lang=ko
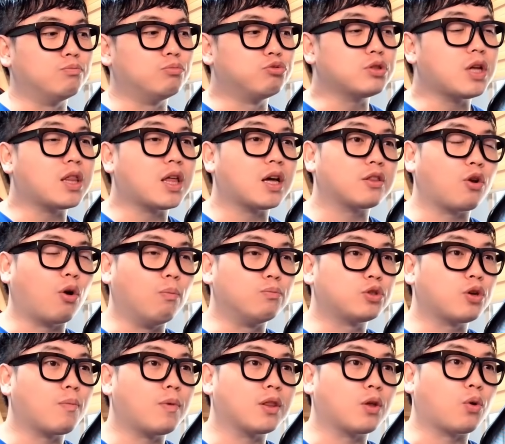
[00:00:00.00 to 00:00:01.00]
문화생들
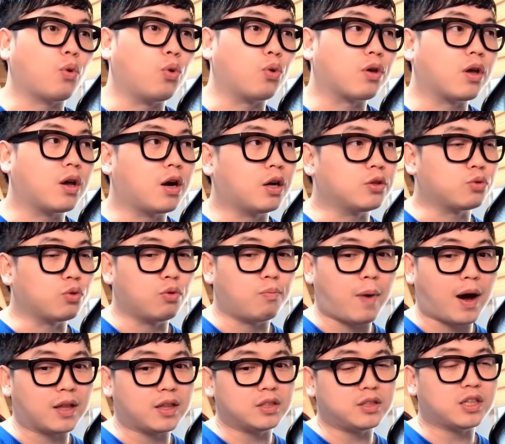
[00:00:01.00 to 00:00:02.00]
엄청 많이 고용해가지고
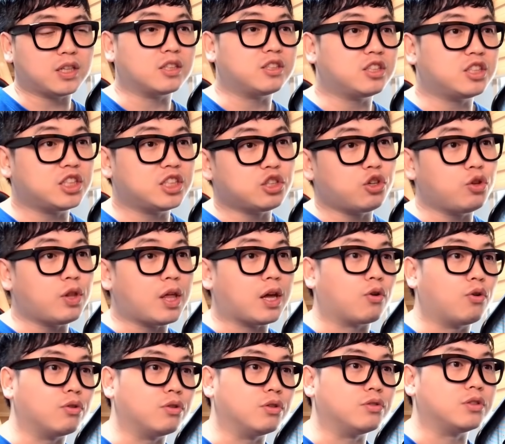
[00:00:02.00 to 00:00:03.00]
만화책을
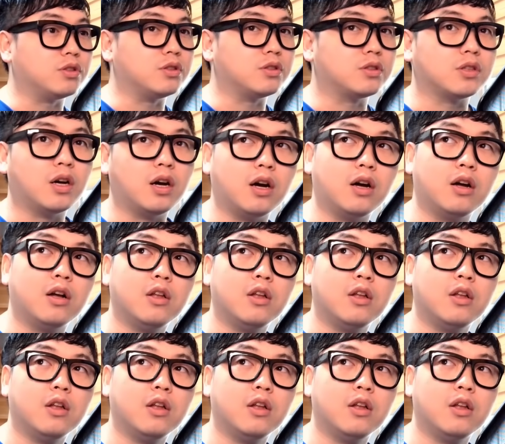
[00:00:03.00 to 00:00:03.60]
찍어냈거든, 진짜.